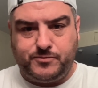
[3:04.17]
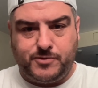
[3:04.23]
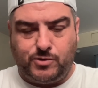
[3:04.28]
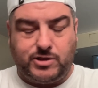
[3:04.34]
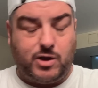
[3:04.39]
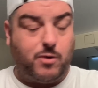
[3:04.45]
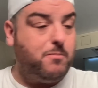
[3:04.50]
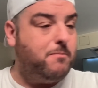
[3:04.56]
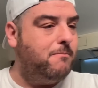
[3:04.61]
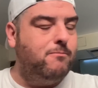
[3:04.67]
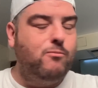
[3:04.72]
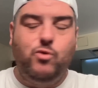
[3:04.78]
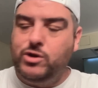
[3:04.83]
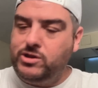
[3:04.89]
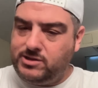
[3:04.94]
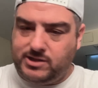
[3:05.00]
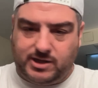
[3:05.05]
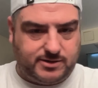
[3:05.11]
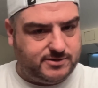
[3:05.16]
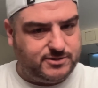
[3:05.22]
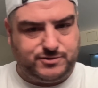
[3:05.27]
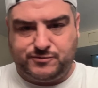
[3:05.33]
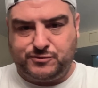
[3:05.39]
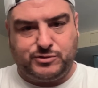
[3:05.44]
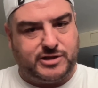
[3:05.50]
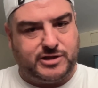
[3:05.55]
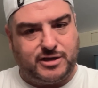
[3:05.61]
Eu tenho muita
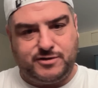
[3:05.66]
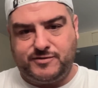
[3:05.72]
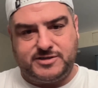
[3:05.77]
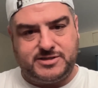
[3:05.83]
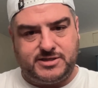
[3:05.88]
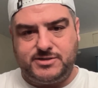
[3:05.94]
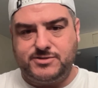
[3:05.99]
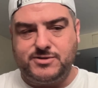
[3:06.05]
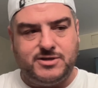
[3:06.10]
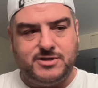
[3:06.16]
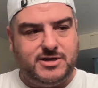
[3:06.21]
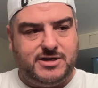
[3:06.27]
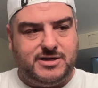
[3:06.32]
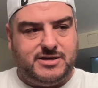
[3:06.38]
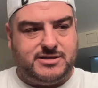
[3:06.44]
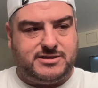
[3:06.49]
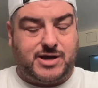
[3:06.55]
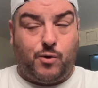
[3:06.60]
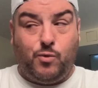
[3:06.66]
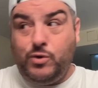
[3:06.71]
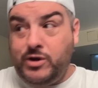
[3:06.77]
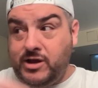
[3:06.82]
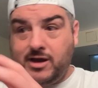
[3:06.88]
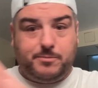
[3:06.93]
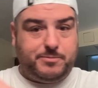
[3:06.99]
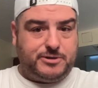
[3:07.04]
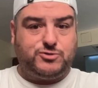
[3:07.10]
dificuldade de fazer isso. Se a
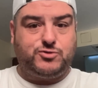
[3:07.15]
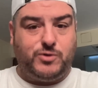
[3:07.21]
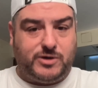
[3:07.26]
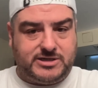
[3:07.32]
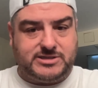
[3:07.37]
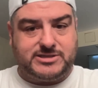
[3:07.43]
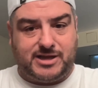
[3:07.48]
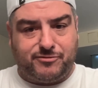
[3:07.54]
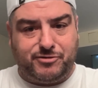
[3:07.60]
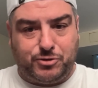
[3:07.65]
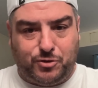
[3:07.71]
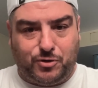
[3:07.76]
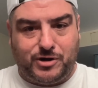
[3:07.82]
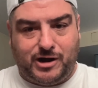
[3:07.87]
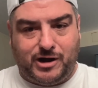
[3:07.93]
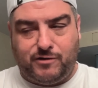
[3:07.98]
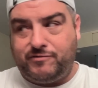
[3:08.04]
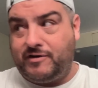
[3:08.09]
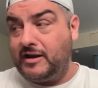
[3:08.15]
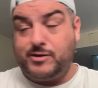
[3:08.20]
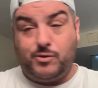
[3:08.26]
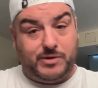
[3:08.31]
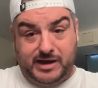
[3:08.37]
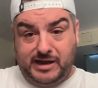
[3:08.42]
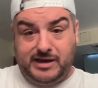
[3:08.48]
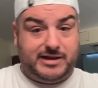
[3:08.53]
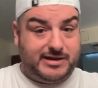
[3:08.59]
única pessoa que estava no local fala,
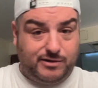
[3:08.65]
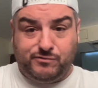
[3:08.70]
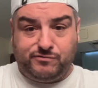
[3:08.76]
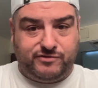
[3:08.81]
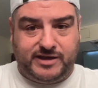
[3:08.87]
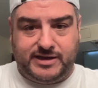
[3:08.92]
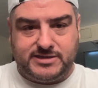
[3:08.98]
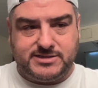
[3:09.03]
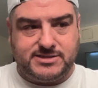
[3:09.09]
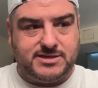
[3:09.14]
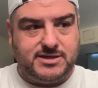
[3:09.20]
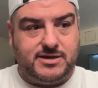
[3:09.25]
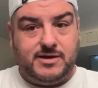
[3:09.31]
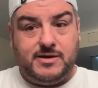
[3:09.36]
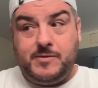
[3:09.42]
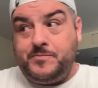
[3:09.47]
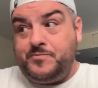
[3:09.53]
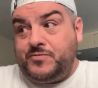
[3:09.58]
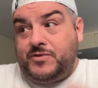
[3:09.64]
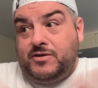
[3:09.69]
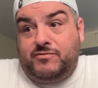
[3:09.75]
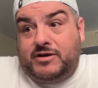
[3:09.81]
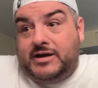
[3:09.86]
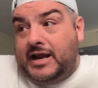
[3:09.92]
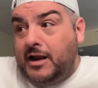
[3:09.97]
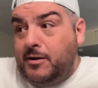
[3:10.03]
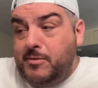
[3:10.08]
não, ele não fez,
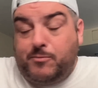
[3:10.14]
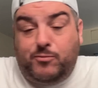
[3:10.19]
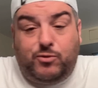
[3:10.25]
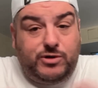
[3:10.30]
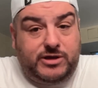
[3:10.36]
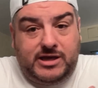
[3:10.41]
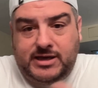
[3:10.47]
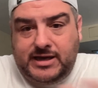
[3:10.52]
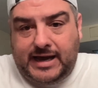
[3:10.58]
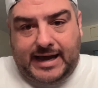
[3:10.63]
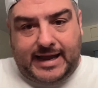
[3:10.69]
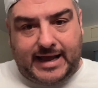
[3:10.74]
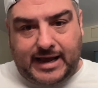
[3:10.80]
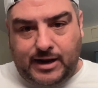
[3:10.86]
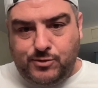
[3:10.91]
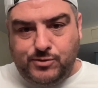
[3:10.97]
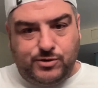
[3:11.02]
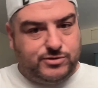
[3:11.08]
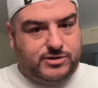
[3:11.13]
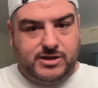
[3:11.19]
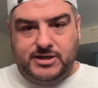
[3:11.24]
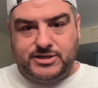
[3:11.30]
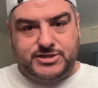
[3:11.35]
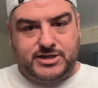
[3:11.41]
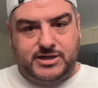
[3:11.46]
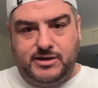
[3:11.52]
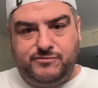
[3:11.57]
eu falo, caralho, mas por que caralho que eu tenho
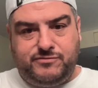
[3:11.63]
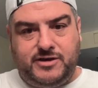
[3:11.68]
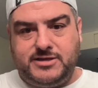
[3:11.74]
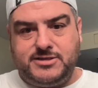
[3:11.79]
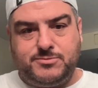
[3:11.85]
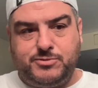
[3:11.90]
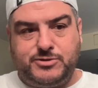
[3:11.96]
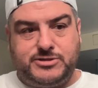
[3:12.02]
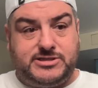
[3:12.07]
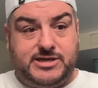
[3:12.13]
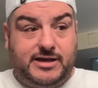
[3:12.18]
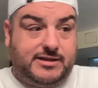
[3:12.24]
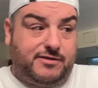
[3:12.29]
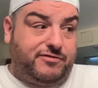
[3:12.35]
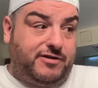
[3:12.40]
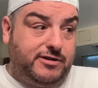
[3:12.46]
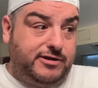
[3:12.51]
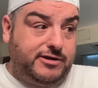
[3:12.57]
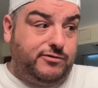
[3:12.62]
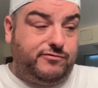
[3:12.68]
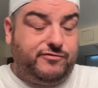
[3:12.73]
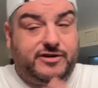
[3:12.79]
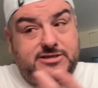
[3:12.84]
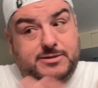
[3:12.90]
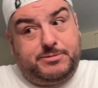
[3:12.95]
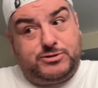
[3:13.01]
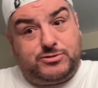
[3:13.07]
que achar que ele fez? Porque se ele tá falando que não
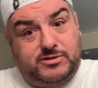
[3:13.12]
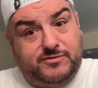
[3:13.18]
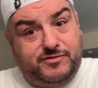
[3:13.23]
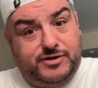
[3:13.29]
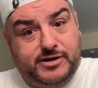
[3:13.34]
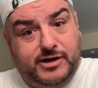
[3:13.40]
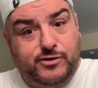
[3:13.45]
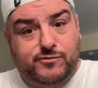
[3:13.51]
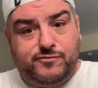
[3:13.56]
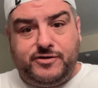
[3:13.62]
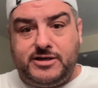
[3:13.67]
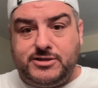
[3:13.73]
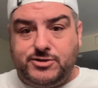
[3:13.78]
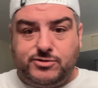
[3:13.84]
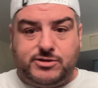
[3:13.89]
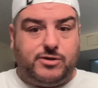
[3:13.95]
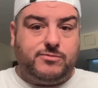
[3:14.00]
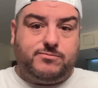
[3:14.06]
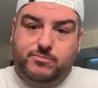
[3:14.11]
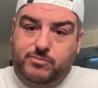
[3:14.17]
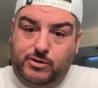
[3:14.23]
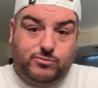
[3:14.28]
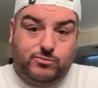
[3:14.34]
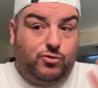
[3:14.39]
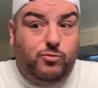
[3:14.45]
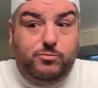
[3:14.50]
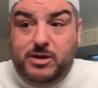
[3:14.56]
fez, a pessoa tá falando que ele não fez, eu tenho,
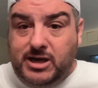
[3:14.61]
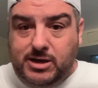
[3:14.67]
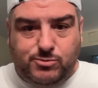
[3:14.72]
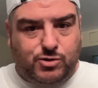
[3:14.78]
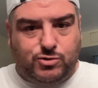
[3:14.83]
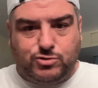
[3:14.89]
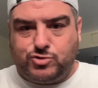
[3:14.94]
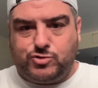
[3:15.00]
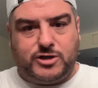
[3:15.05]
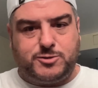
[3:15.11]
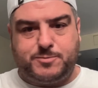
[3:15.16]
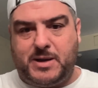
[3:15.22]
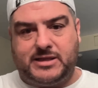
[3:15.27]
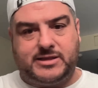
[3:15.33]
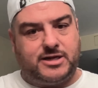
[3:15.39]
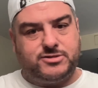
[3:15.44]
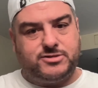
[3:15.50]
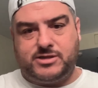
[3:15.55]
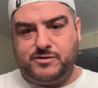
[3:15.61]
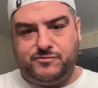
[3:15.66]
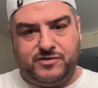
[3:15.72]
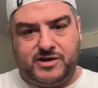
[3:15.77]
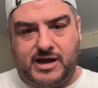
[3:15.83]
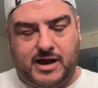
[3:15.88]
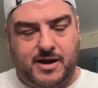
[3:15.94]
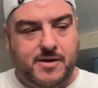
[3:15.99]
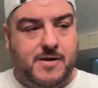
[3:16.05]
no mínimo, com os dois pés atrás eu tenho que
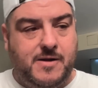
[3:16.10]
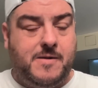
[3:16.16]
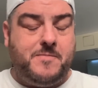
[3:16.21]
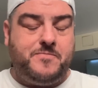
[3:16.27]
ficar.